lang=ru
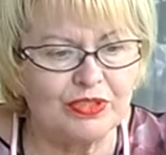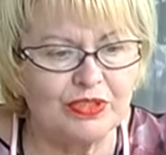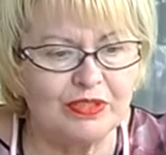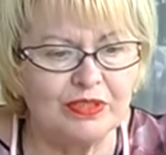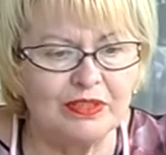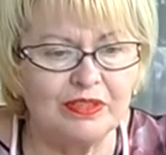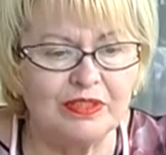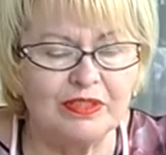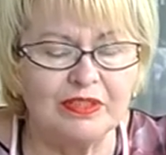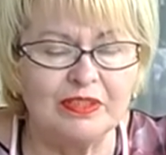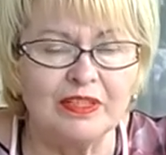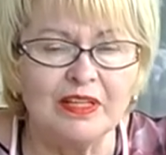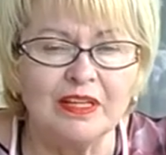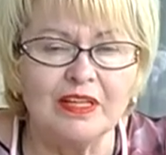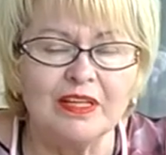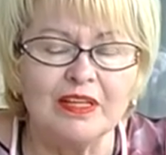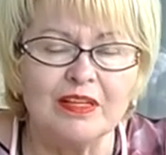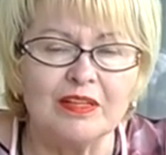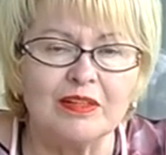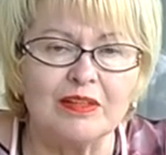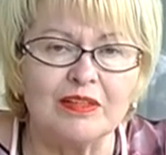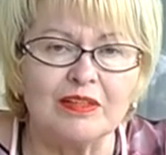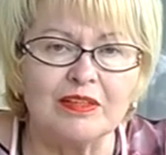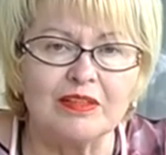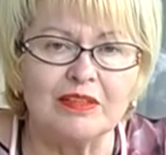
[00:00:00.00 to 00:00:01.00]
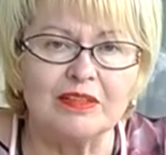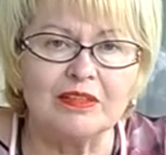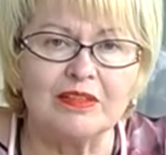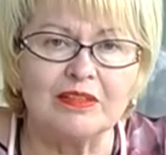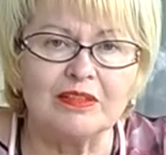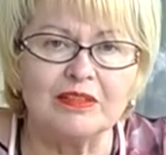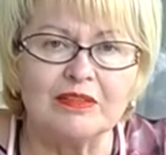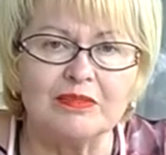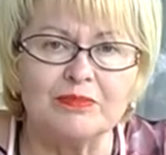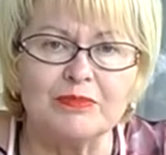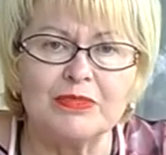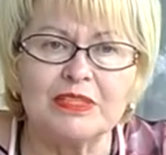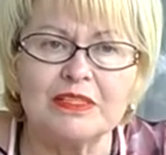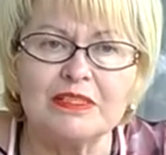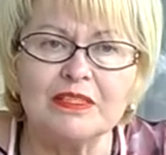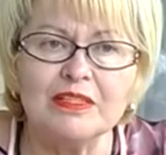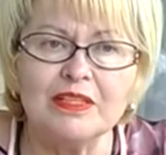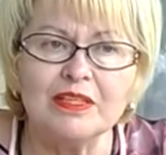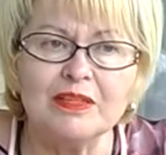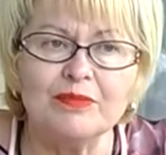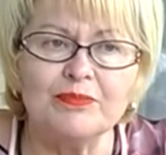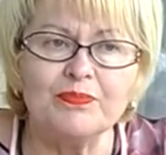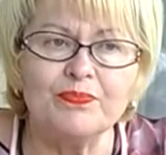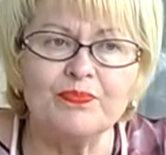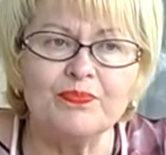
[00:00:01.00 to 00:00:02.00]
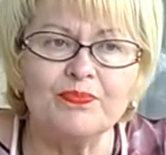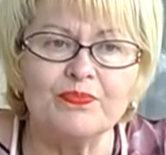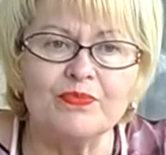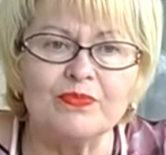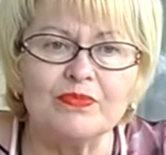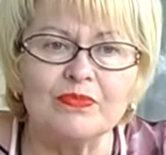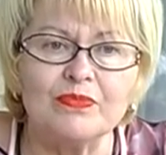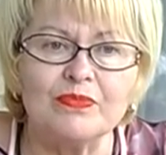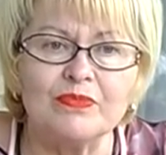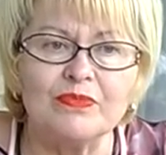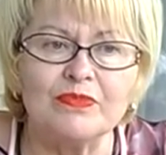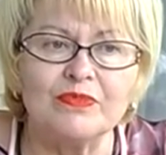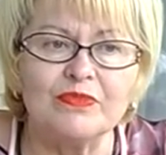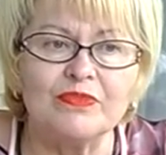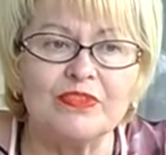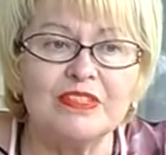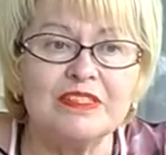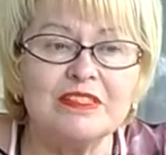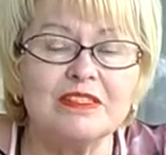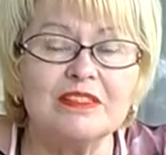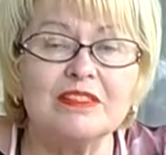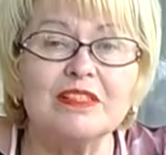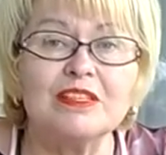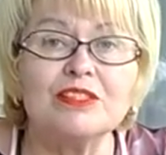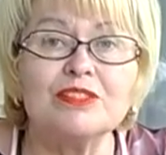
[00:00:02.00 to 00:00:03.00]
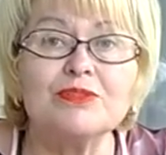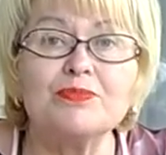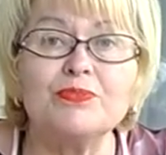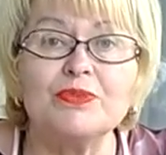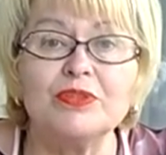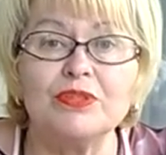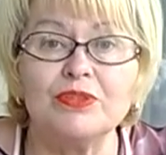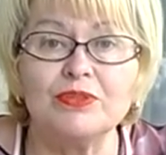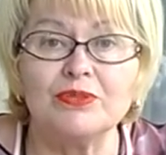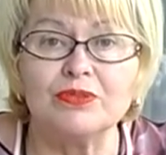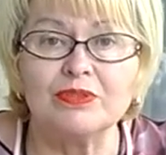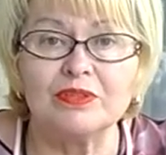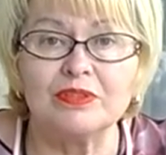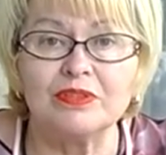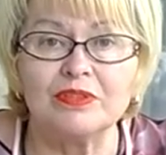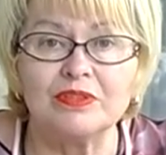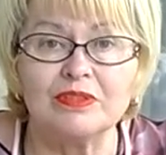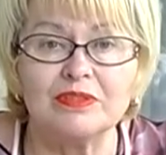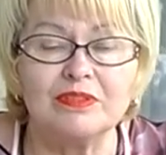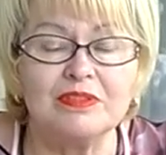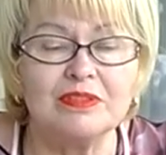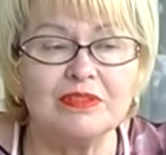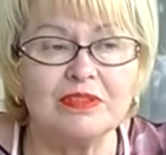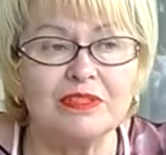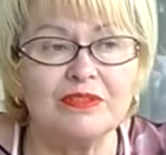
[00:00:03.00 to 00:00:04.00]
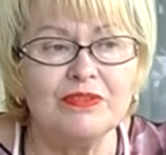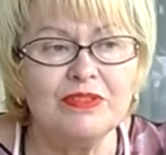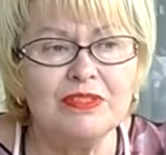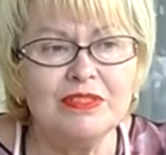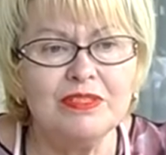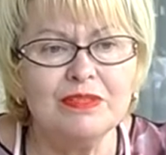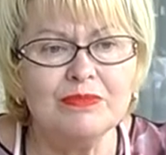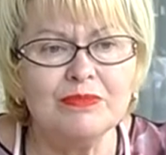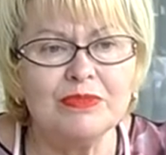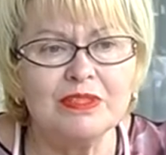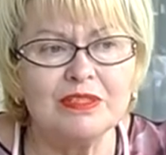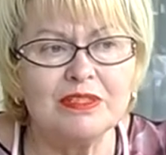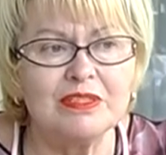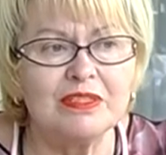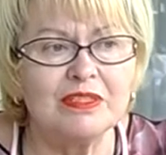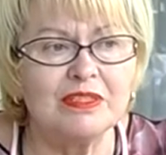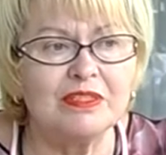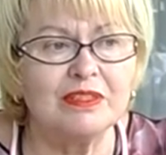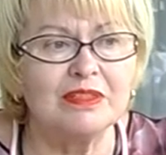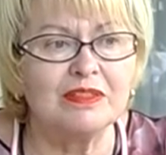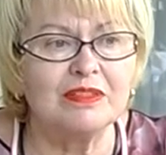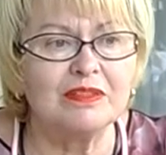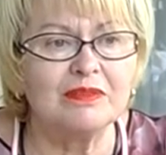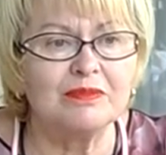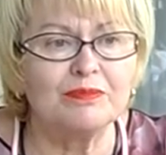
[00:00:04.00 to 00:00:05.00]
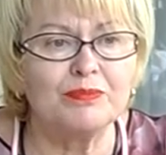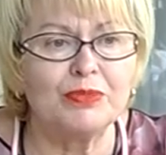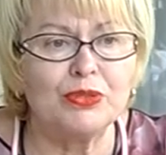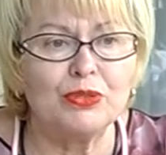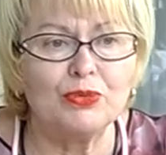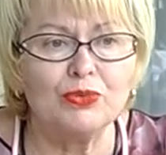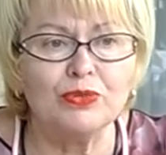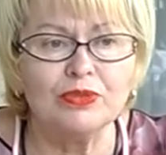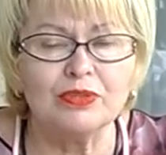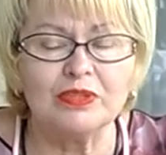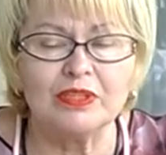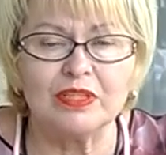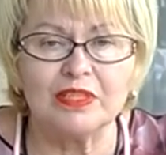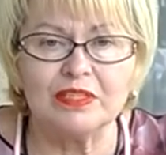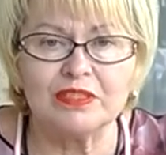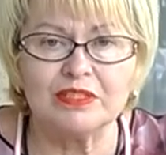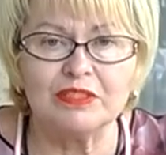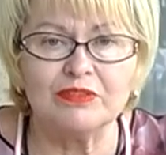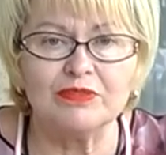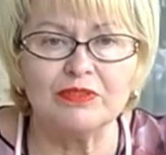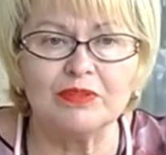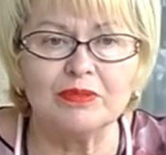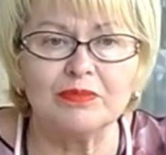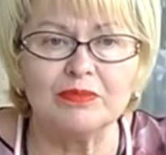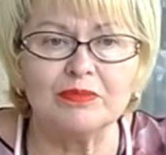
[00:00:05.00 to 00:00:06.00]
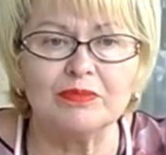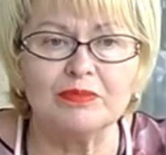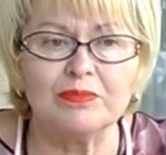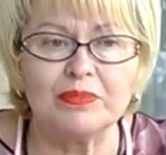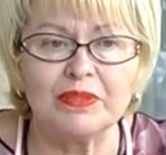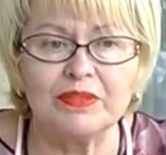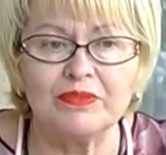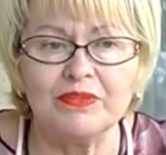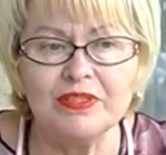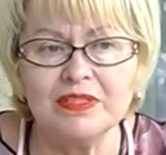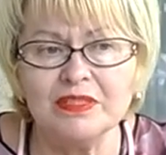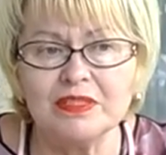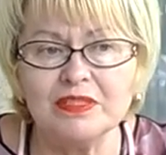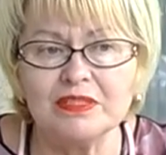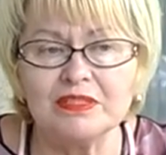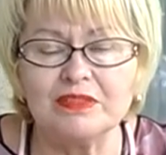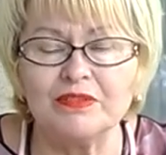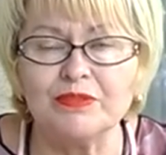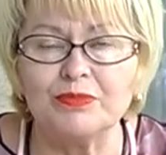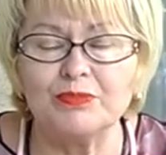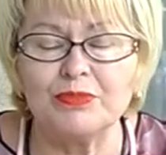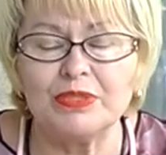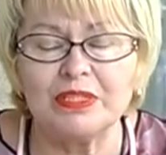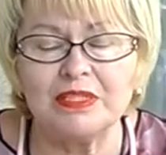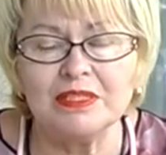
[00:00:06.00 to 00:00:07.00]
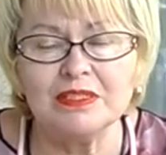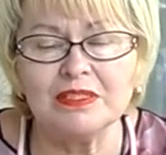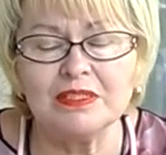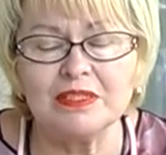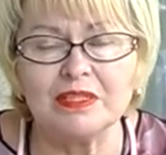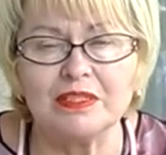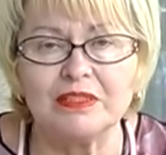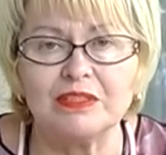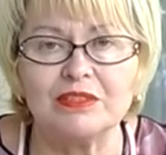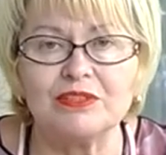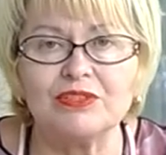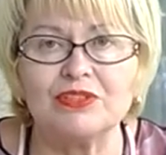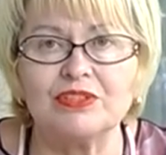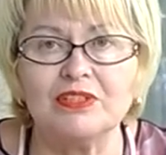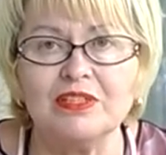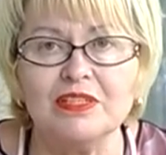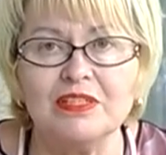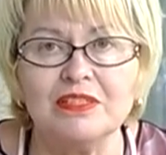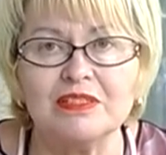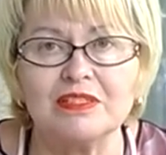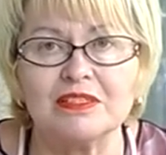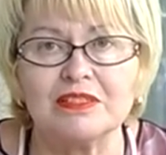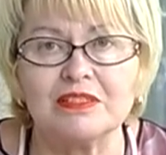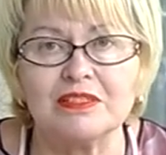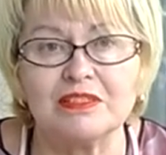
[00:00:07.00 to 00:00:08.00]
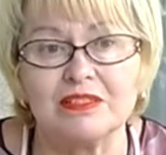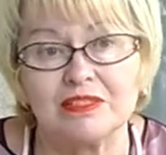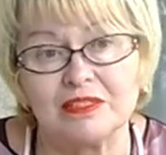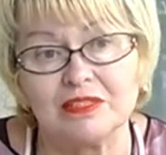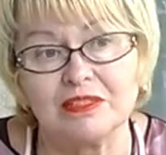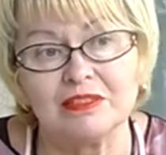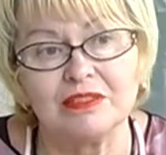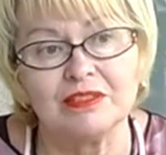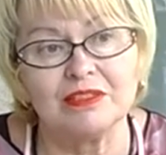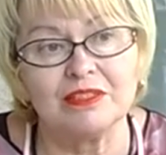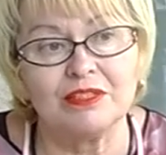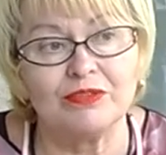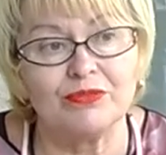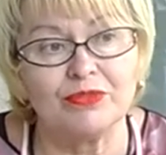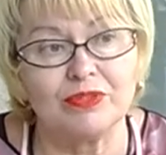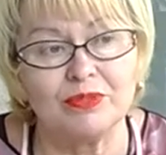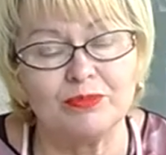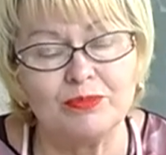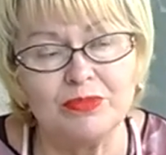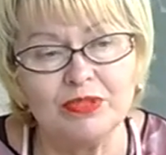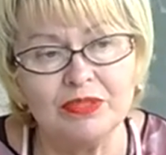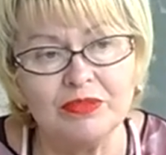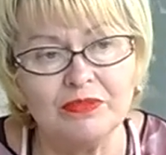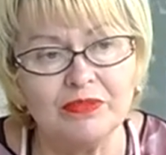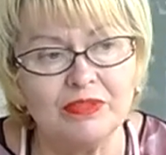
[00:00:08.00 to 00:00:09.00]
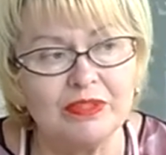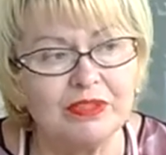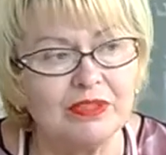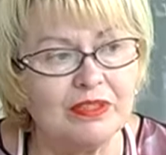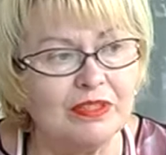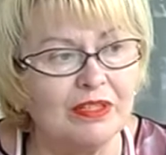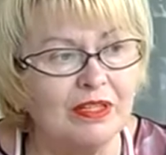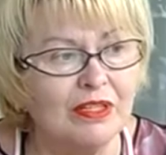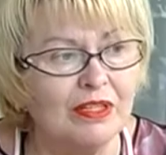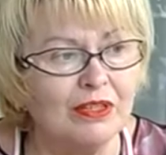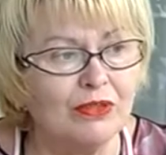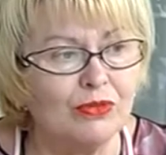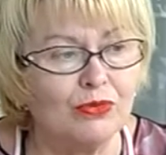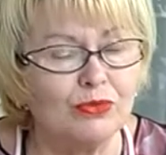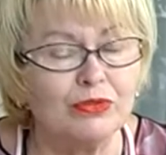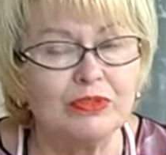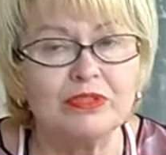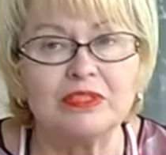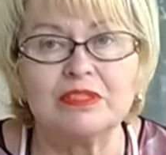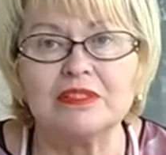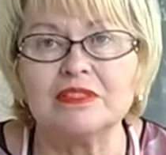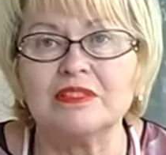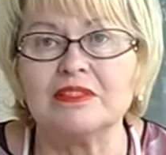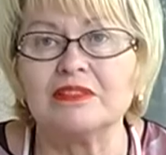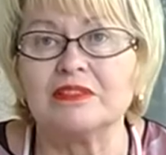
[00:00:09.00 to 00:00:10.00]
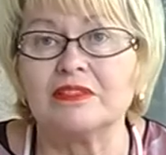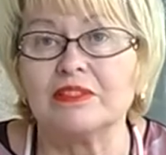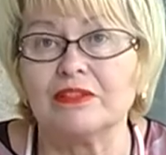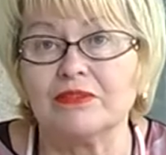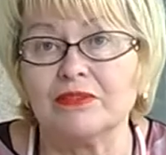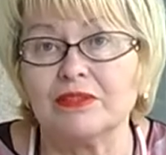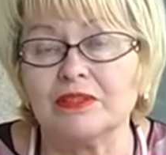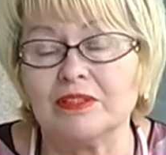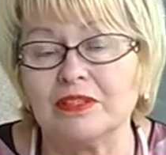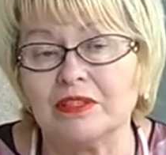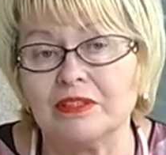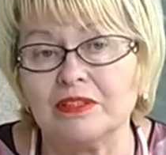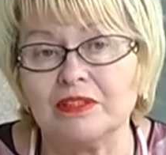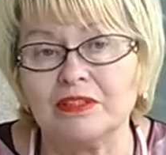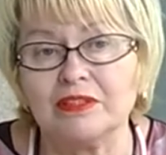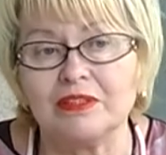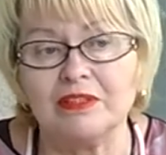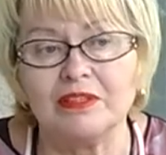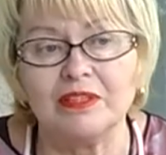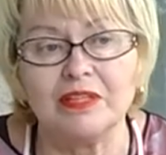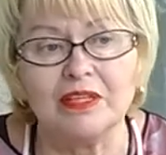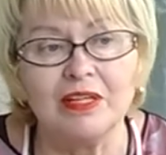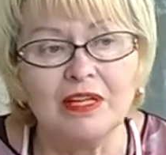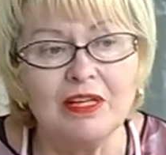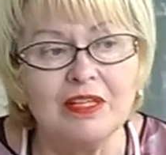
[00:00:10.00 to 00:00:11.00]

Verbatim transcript: И э, мы знаем весь наш период независимости, Приход каждого правительства, министра начинается с реформирования отрасли здравоохранения.